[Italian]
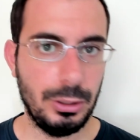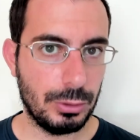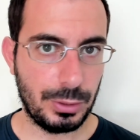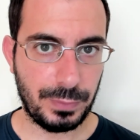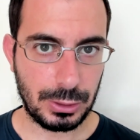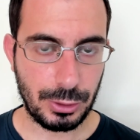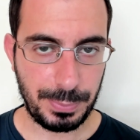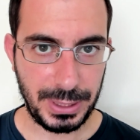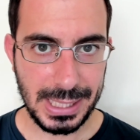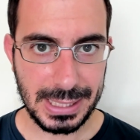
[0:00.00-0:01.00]
io ci faccio
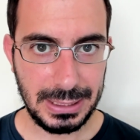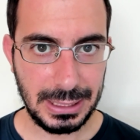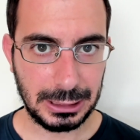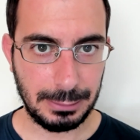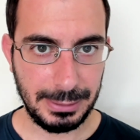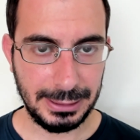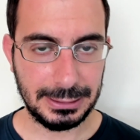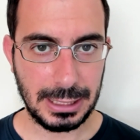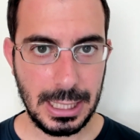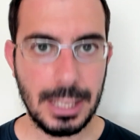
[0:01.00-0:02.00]
esperienza
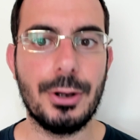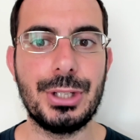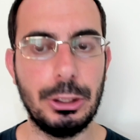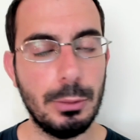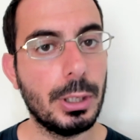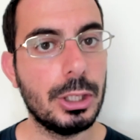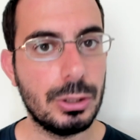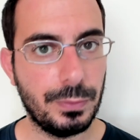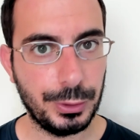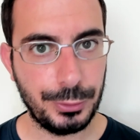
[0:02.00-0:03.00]
direttamente nelle cose e dopo che
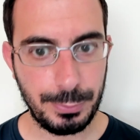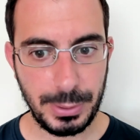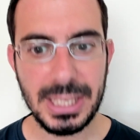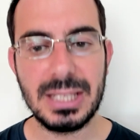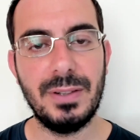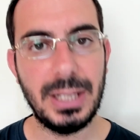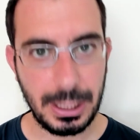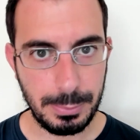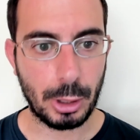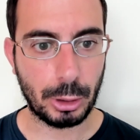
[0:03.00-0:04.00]
ci ho fatto esperienza ve la
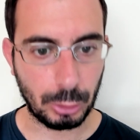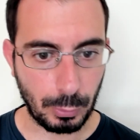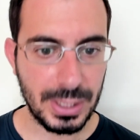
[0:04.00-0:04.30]
riporto.